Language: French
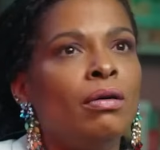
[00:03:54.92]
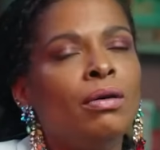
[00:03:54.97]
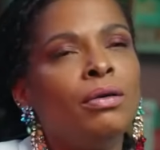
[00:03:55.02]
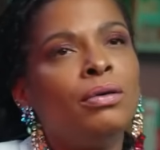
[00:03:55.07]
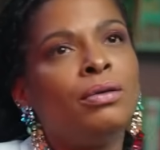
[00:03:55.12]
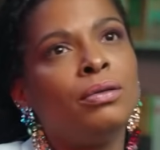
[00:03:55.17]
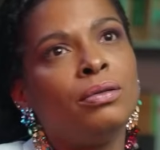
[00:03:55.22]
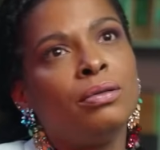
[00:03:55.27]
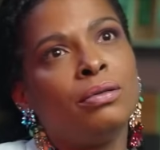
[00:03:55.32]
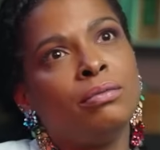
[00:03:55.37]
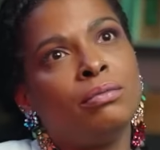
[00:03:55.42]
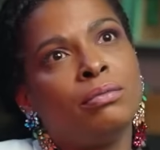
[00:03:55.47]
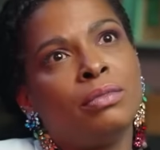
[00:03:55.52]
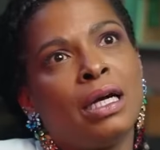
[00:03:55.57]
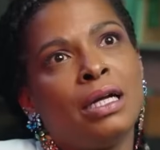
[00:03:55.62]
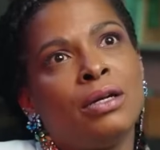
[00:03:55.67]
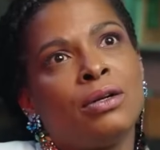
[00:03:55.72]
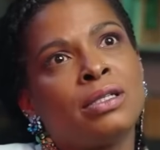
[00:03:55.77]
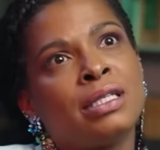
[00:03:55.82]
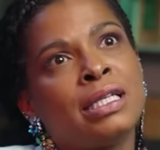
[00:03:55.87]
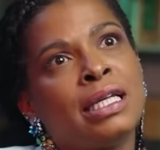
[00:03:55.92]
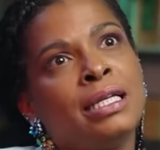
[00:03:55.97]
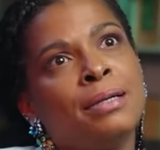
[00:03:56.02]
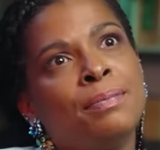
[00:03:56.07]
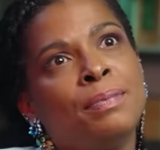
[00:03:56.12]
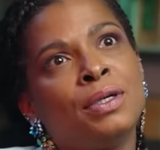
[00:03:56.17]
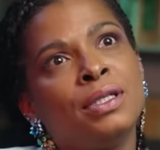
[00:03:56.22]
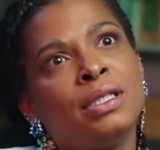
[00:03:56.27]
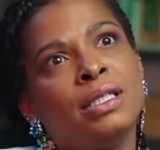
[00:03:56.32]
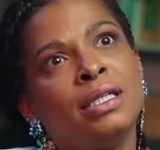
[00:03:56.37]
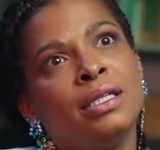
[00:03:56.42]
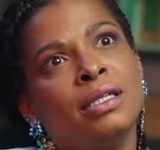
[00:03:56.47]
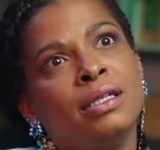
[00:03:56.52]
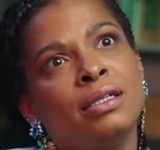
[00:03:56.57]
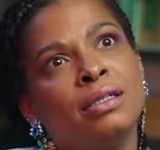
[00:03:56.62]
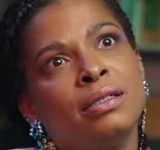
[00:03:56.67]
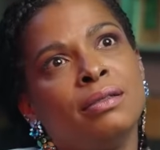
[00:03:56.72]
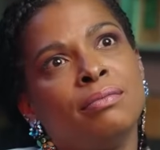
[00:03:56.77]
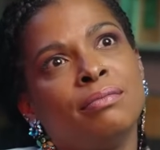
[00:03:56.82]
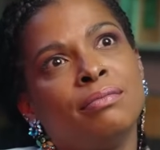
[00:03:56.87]
euh, alors, ça dépend
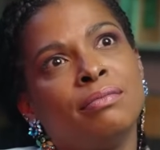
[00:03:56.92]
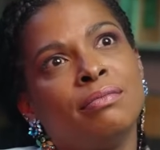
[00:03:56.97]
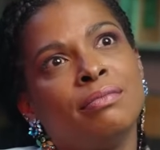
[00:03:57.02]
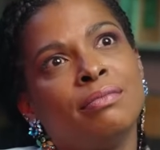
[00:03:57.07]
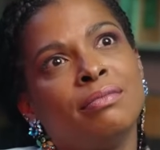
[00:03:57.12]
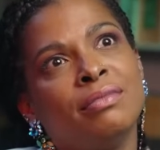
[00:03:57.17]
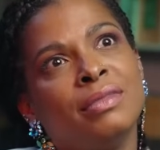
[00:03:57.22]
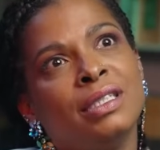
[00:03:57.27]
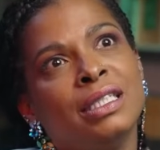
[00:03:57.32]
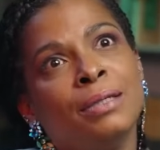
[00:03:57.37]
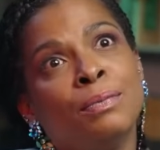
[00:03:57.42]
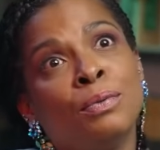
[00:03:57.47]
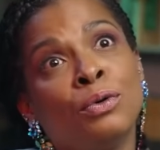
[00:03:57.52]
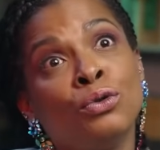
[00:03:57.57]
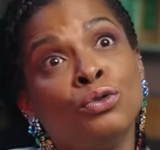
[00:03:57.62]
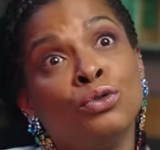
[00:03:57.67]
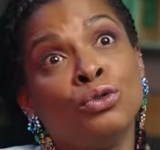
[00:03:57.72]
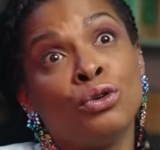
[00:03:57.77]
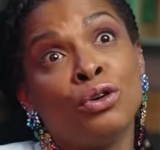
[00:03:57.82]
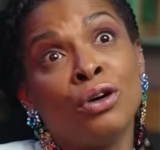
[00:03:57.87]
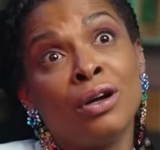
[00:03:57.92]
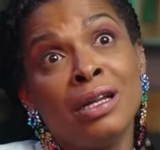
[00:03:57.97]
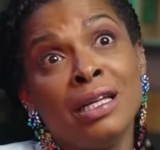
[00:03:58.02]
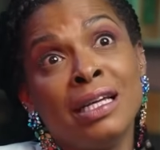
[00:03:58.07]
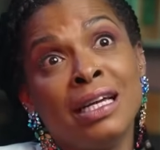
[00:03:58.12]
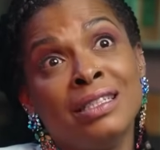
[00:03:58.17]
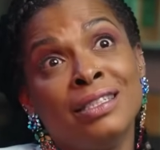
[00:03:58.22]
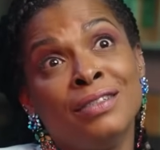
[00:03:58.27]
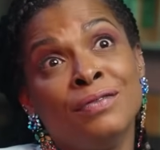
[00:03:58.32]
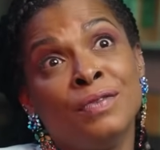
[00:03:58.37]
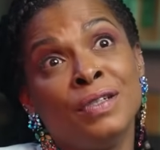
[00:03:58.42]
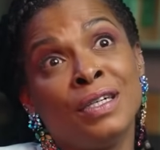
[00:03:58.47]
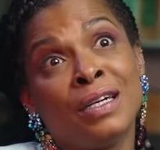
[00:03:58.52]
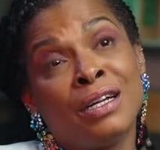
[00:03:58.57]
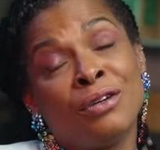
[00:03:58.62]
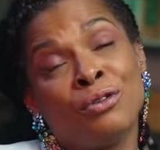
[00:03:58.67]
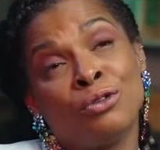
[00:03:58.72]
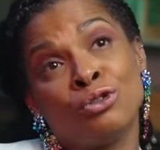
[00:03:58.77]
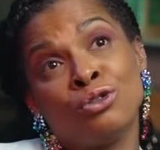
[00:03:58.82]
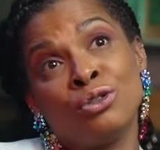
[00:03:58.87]
des, des, protocoles. Il y a
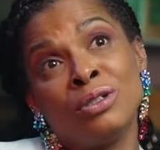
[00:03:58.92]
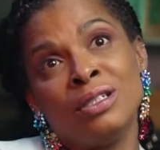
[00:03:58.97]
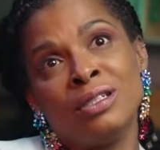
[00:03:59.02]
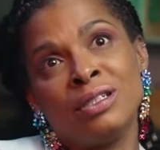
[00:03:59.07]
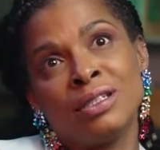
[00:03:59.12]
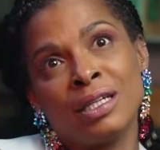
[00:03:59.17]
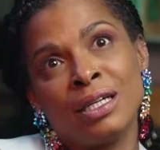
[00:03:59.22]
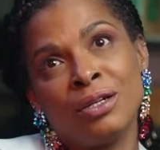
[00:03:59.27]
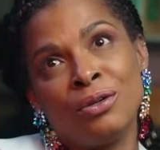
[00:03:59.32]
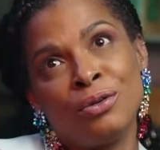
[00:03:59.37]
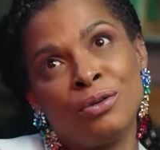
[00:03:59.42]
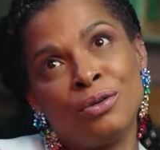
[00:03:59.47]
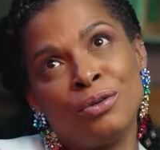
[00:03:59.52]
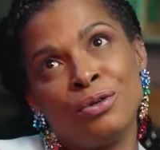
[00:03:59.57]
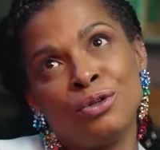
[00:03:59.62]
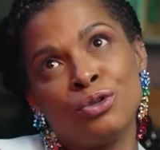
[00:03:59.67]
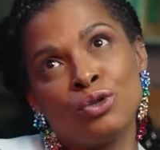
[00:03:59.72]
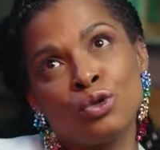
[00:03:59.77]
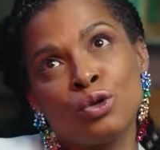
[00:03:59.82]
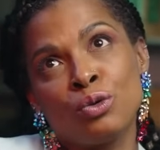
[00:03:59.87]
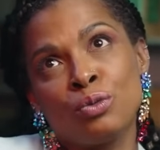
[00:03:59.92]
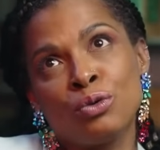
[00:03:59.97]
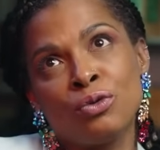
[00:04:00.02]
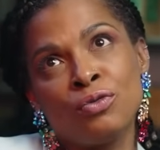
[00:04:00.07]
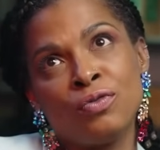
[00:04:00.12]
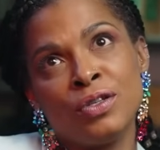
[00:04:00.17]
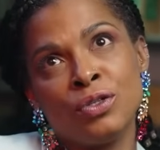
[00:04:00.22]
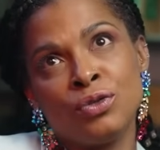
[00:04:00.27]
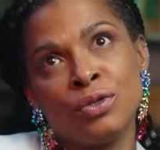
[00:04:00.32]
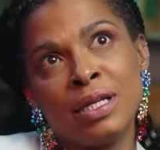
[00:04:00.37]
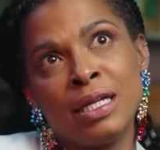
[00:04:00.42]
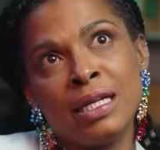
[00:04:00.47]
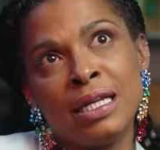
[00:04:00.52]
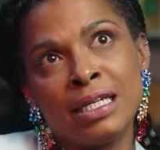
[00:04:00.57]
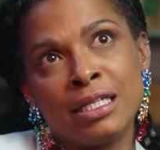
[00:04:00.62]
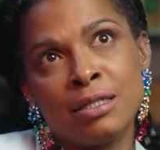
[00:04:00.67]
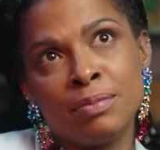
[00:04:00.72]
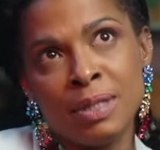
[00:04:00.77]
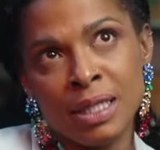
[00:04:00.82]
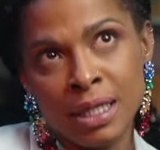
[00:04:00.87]
différents. Alors, je laisserai le, le soin professionnel
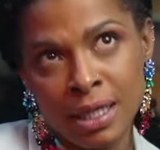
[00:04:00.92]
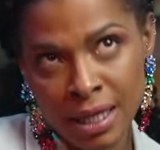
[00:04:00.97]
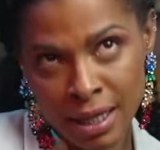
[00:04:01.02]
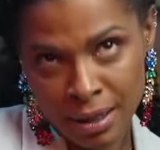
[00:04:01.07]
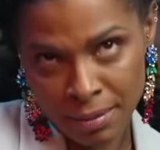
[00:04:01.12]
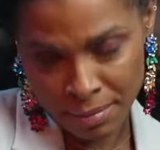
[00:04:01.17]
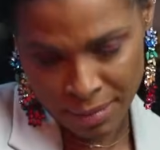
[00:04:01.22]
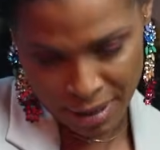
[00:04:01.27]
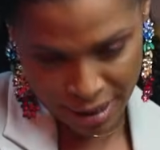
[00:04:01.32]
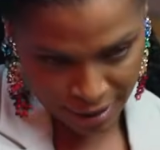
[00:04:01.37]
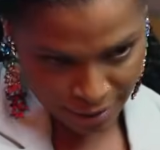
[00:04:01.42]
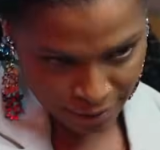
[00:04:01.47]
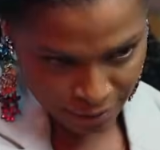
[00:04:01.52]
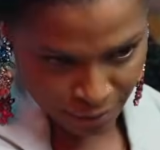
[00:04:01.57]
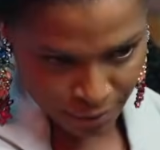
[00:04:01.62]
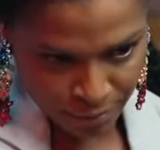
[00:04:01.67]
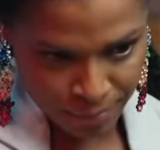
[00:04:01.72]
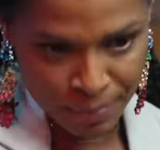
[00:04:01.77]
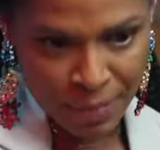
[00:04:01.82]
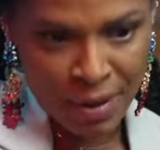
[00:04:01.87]
d'expliquer, mais euh,